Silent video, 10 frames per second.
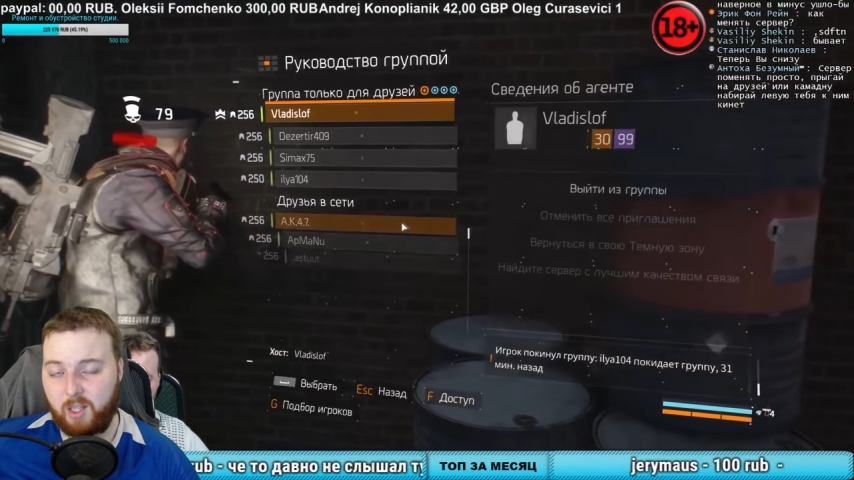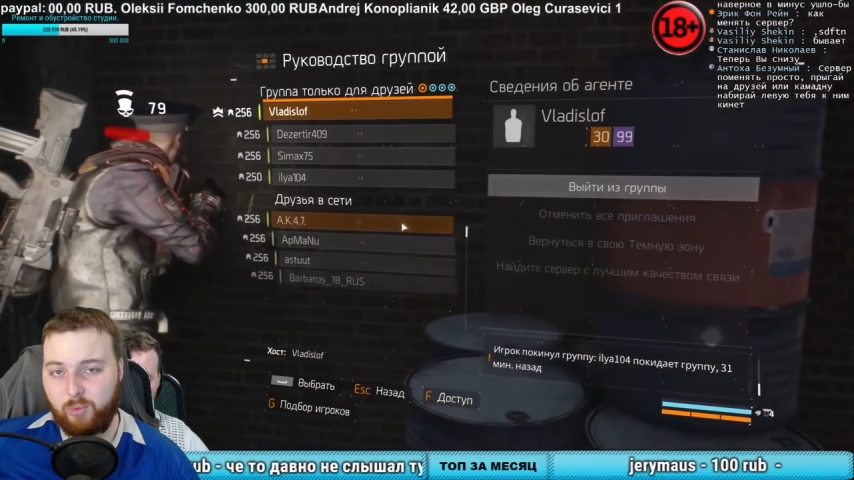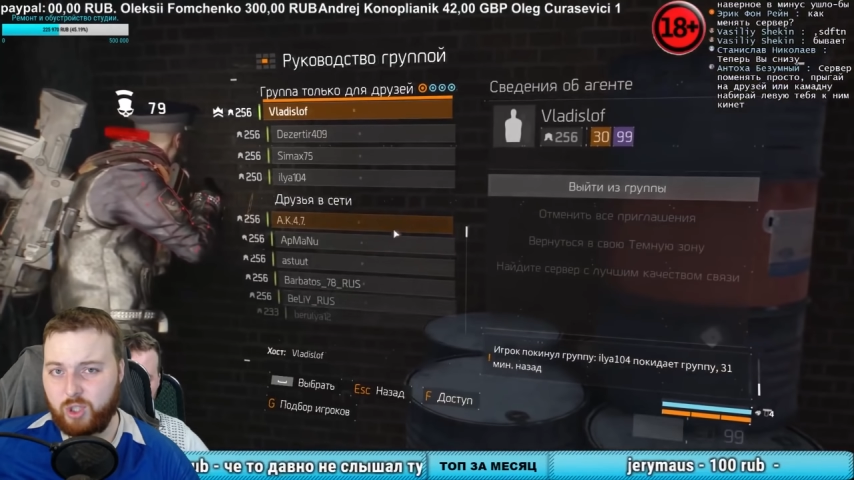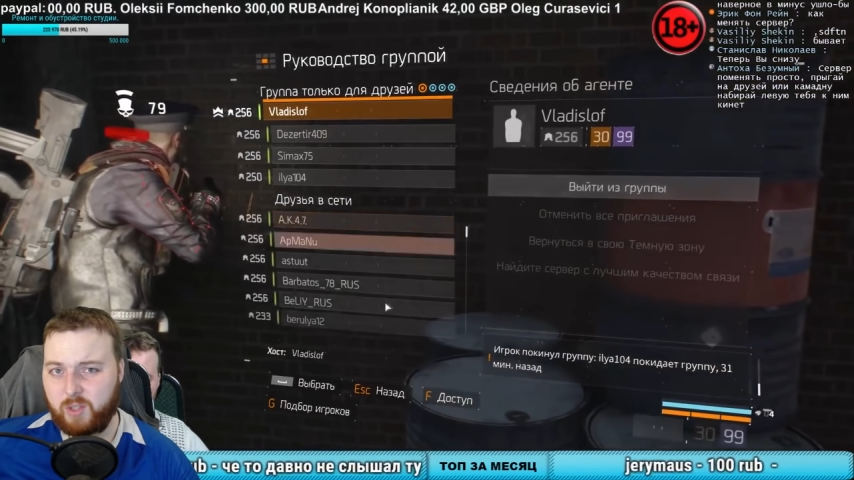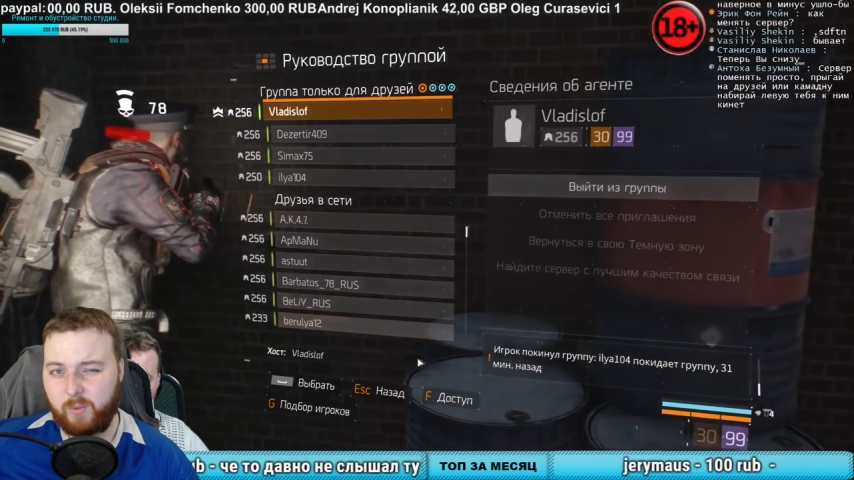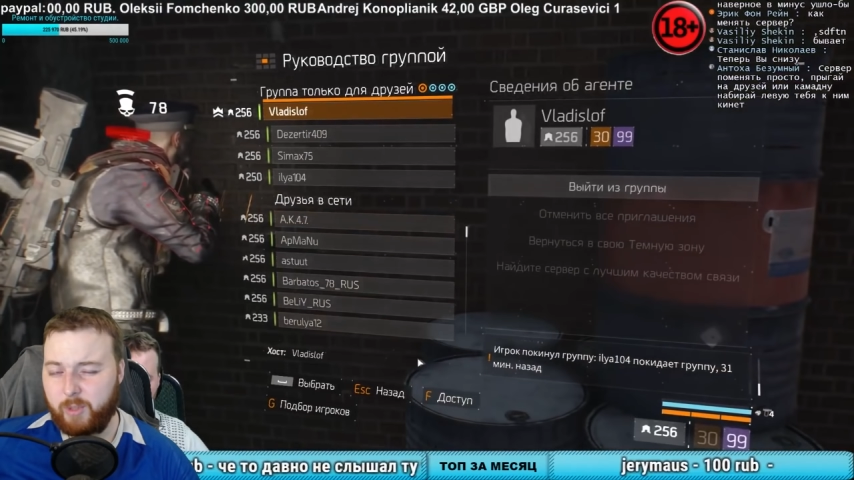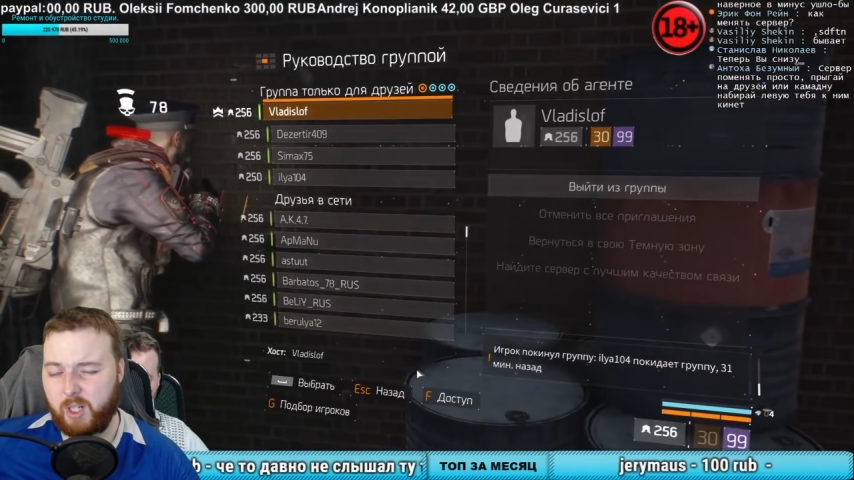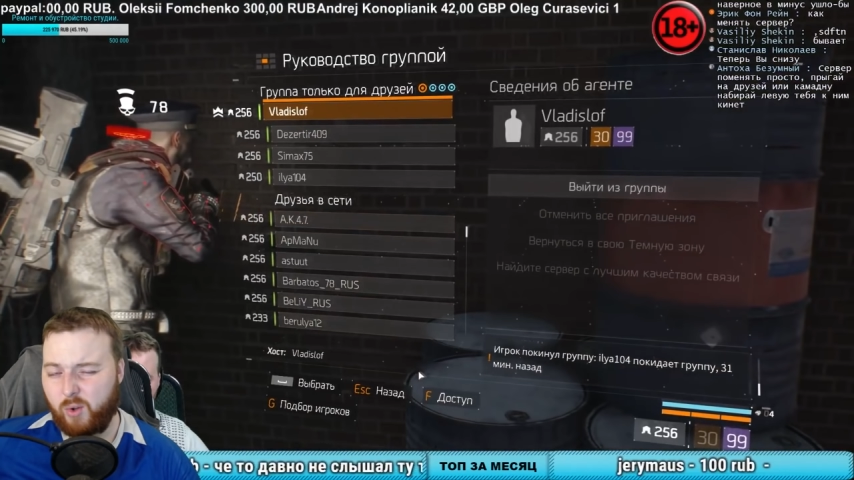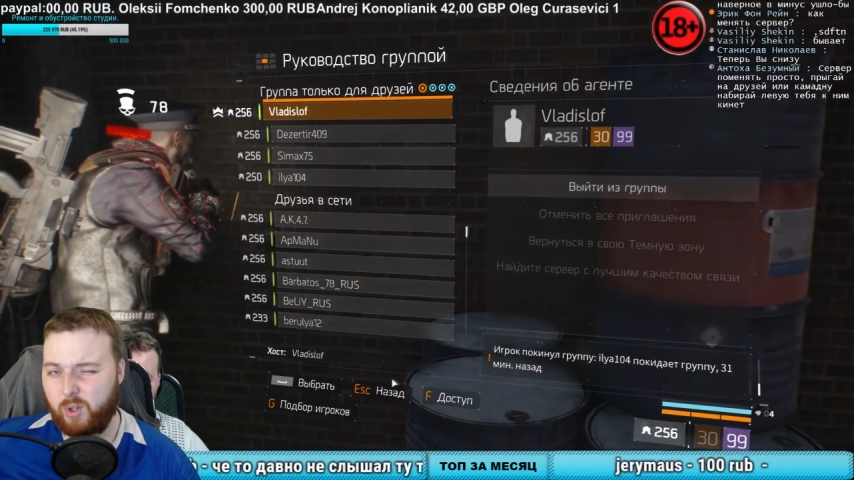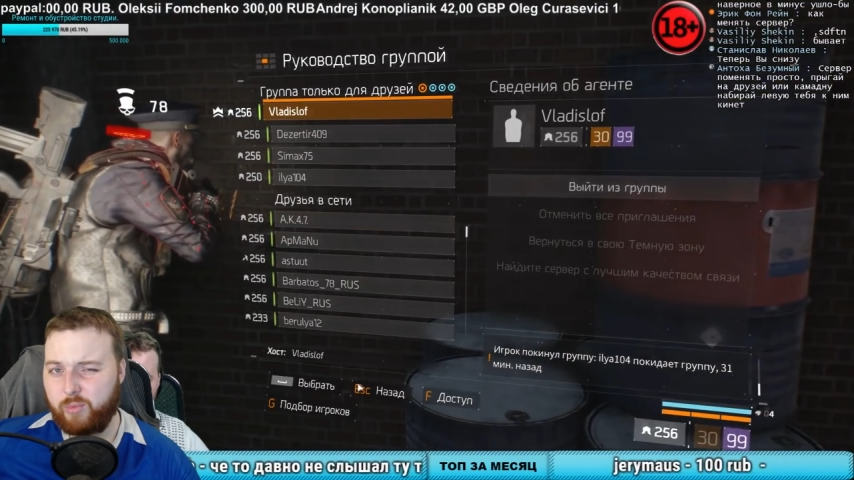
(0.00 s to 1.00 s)
можете выбить
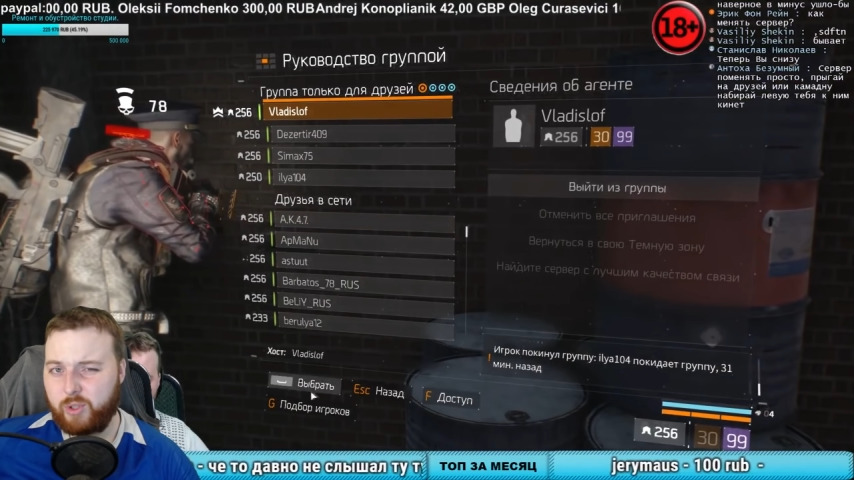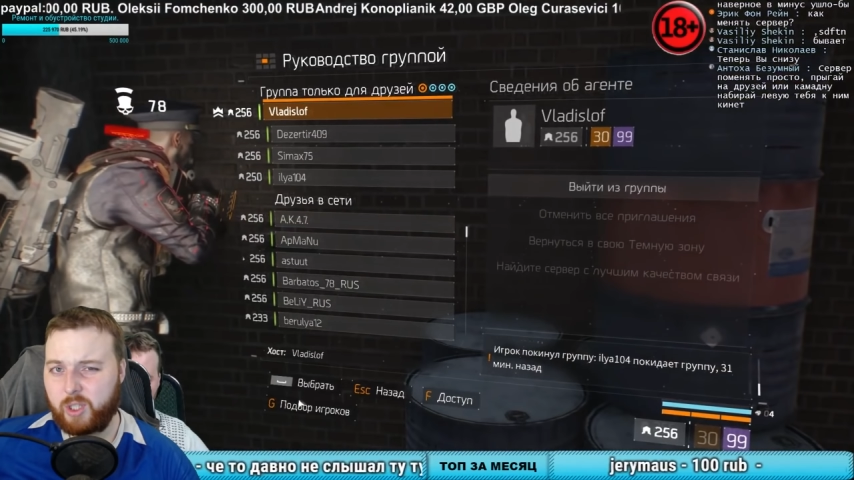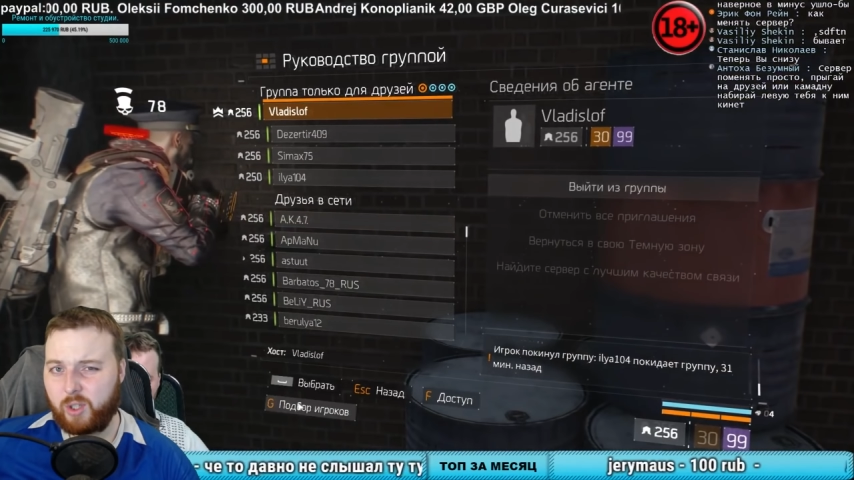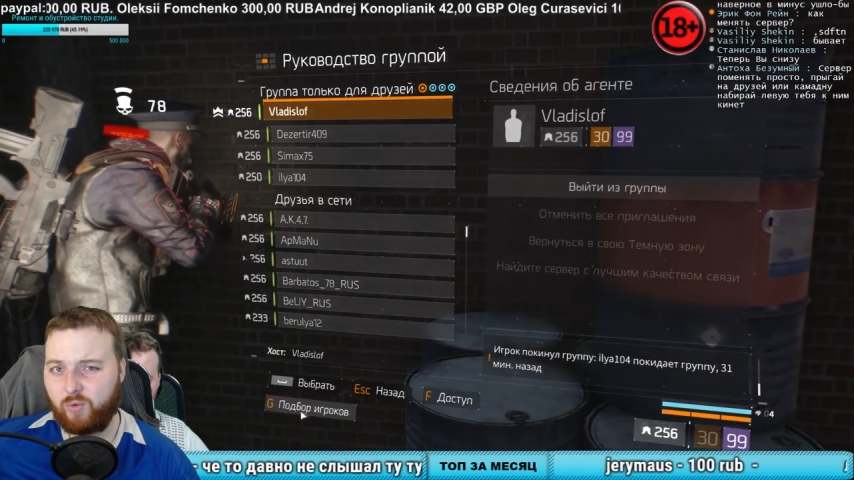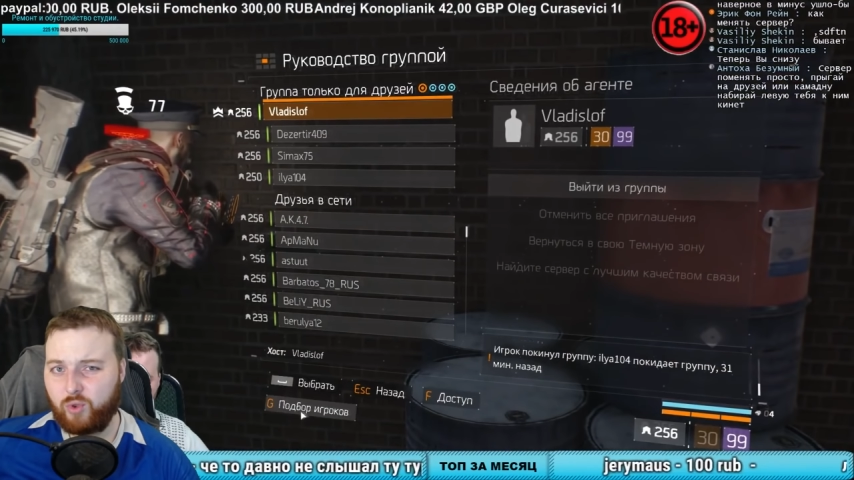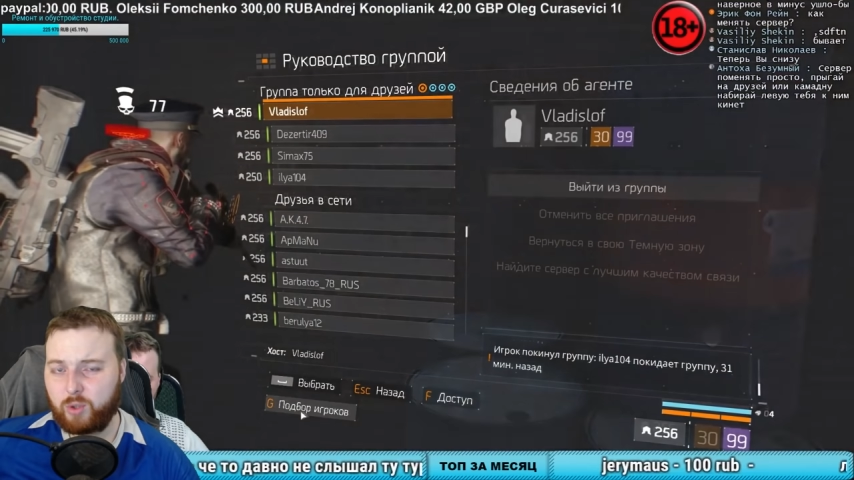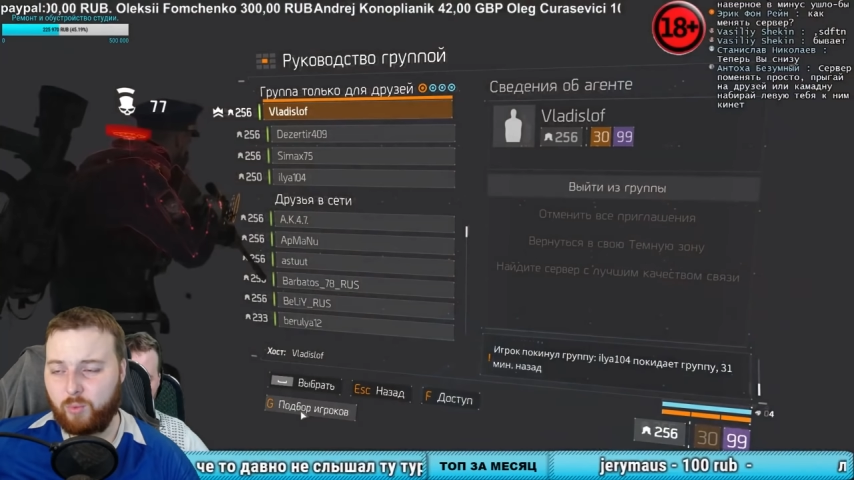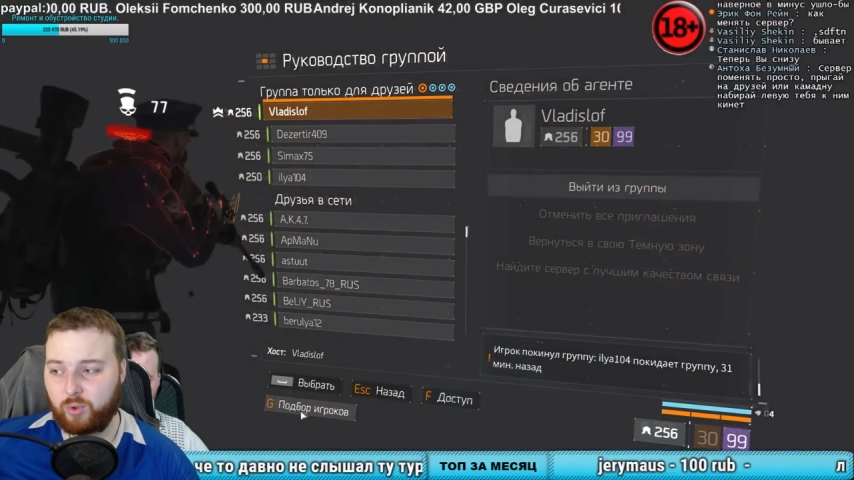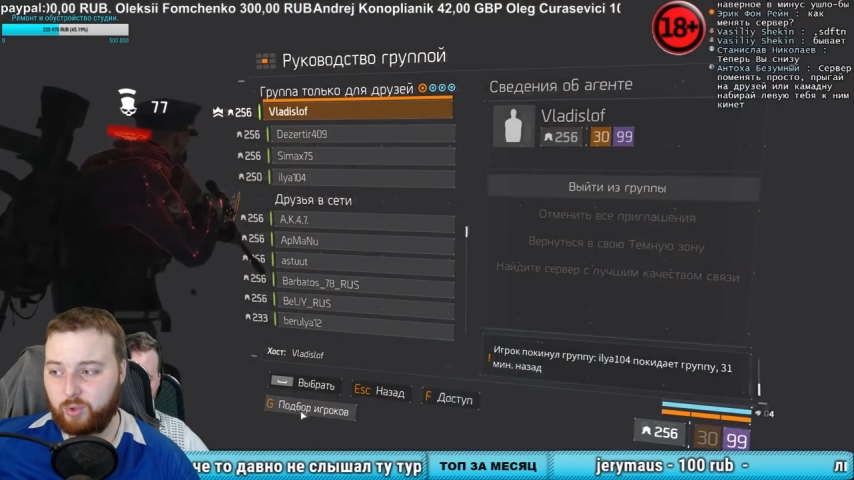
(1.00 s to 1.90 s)
какую-нибудь сетовую шмотку.